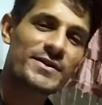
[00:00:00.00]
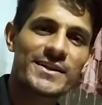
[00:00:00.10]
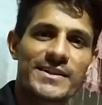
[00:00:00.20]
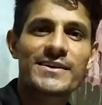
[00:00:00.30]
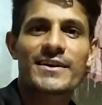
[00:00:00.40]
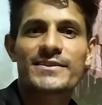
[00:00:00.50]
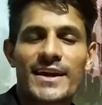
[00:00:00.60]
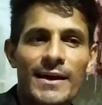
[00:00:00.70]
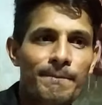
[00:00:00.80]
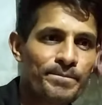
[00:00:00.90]
मैंने रेडी कर
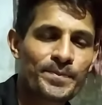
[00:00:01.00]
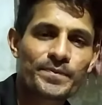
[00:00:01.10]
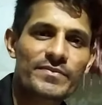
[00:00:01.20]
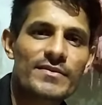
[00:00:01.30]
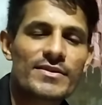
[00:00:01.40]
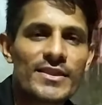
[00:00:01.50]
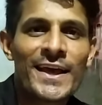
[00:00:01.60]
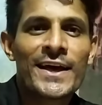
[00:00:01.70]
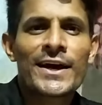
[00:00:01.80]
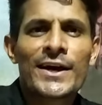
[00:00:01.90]
दिया है
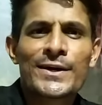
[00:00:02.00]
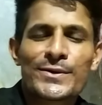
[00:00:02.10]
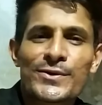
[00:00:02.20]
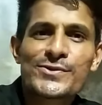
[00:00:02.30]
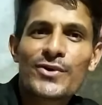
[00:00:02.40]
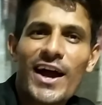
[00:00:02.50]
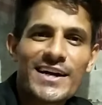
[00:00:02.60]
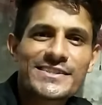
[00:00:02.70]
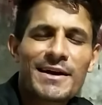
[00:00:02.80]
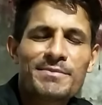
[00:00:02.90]
तो दोस्तों
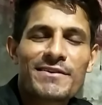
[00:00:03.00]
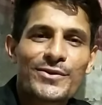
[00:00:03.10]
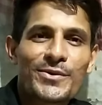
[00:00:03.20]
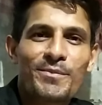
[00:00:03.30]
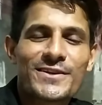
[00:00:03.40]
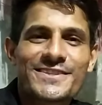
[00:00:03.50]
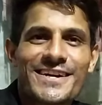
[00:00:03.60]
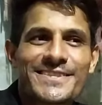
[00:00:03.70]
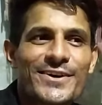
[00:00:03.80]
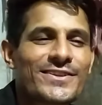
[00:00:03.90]
आज का अपना ब्लॉग बहुत ही
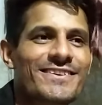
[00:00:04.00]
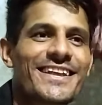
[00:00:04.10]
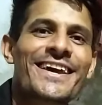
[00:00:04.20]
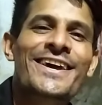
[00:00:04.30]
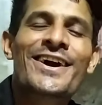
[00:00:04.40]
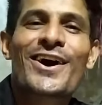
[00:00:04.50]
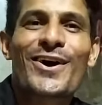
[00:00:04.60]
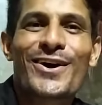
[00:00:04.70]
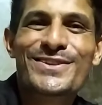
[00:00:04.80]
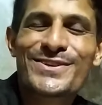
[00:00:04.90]
शानदार होने वाला है
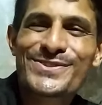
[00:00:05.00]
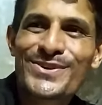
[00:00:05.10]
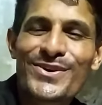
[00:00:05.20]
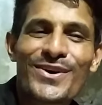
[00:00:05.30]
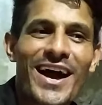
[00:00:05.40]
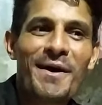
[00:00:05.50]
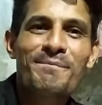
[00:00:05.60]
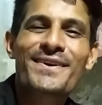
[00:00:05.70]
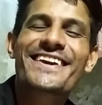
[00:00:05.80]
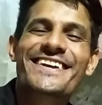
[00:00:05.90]
और दोस्तों आप
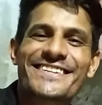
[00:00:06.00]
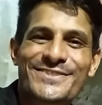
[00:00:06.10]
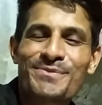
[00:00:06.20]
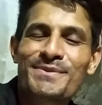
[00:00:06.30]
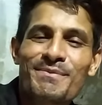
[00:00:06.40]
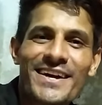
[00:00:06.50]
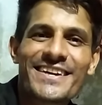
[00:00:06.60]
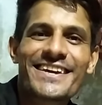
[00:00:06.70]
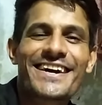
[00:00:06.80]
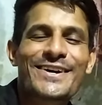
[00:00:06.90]
भी जो भी भाई
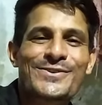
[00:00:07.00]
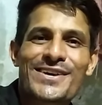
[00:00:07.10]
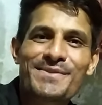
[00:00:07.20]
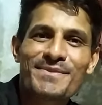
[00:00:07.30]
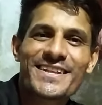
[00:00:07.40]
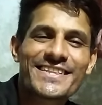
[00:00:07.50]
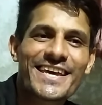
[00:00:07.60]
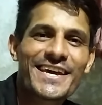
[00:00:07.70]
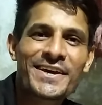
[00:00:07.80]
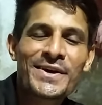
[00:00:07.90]
यहाँ गुजरात में रहते
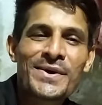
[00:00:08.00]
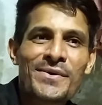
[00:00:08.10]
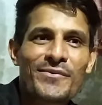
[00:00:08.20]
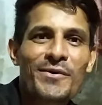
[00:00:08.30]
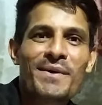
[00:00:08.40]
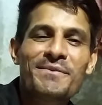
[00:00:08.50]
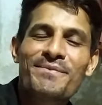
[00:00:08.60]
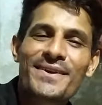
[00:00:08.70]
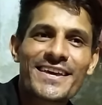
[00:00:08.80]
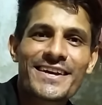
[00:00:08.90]
हैं वो भाई
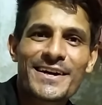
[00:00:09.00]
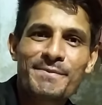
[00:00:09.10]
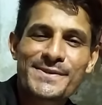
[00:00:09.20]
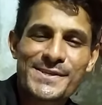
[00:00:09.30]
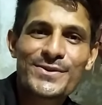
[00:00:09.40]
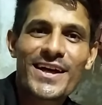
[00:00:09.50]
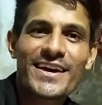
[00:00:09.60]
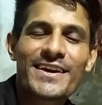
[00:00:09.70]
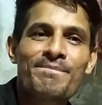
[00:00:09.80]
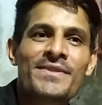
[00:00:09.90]
भी घर पर ज़रूर
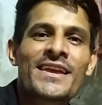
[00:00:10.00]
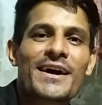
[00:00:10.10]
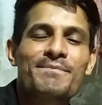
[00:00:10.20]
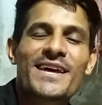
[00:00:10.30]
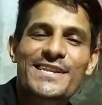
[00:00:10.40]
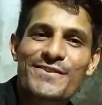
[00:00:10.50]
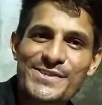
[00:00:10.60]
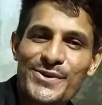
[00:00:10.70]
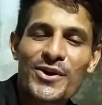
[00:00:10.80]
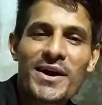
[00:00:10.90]
आए अपने
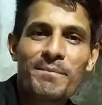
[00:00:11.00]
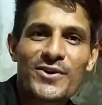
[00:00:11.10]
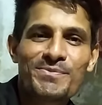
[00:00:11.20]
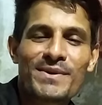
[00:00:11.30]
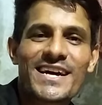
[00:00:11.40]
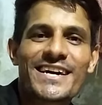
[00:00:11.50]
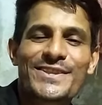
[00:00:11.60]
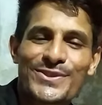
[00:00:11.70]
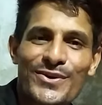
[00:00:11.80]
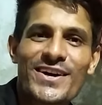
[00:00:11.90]
आदिवासियों का बहुत बड़ा
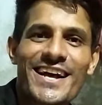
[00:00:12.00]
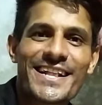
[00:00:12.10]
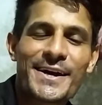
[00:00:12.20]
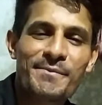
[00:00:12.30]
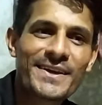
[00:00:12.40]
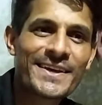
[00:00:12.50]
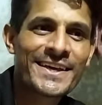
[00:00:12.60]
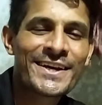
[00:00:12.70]
त्यौहार आ रहा है अभी